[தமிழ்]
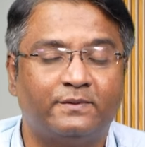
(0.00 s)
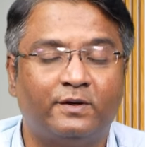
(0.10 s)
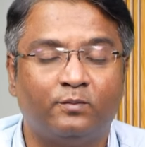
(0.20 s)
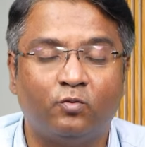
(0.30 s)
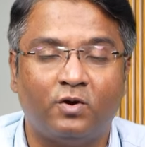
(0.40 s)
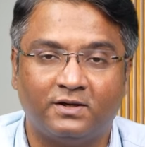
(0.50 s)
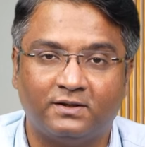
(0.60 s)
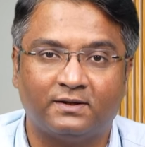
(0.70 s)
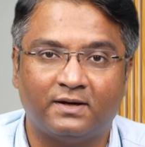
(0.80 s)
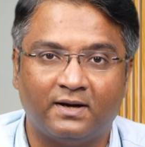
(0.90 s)
செக்மெண்ட் மூவ்
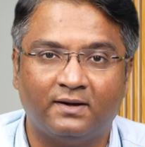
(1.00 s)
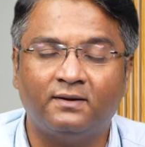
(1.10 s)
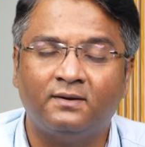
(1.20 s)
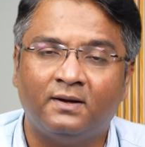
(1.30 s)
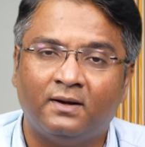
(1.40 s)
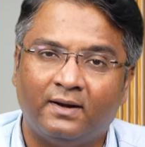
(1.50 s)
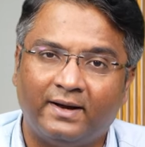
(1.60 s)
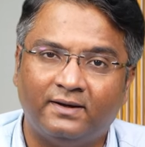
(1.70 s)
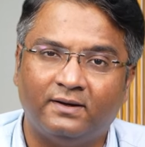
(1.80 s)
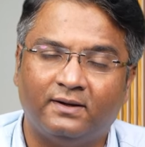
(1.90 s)
ஆகிறதுனால
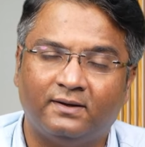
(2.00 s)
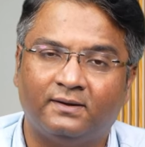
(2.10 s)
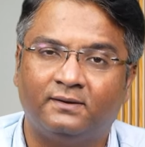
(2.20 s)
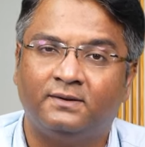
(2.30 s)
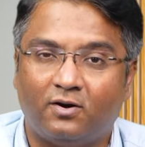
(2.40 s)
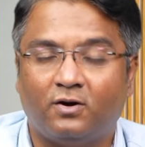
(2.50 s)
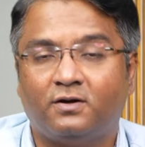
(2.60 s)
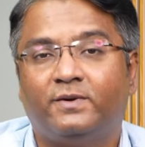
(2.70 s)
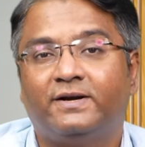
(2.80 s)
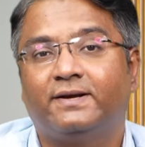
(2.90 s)
அண்ட்
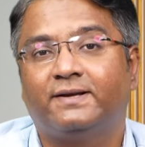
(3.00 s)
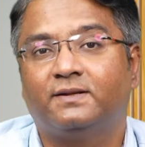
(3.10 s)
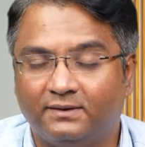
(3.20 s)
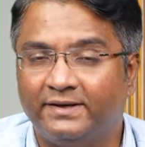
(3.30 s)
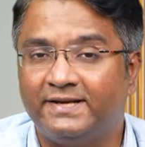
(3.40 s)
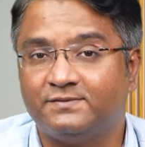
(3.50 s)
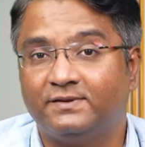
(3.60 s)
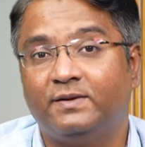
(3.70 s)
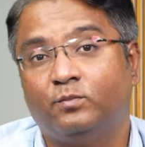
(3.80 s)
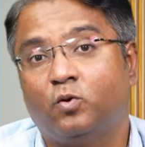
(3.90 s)
ஆட்டோமேட்டிக்காக இந்த ஏர்னிங்ஸ்
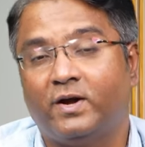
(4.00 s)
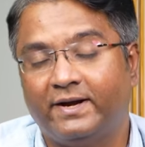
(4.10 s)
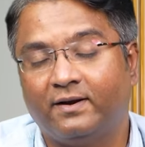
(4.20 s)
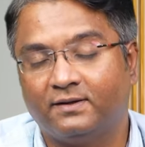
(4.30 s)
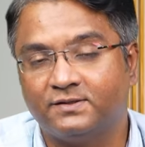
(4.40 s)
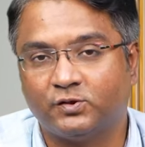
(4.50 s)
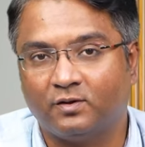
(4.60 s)
வந்து இம்ப்ரூவ் ஆகிட்டு இருக்குன்னு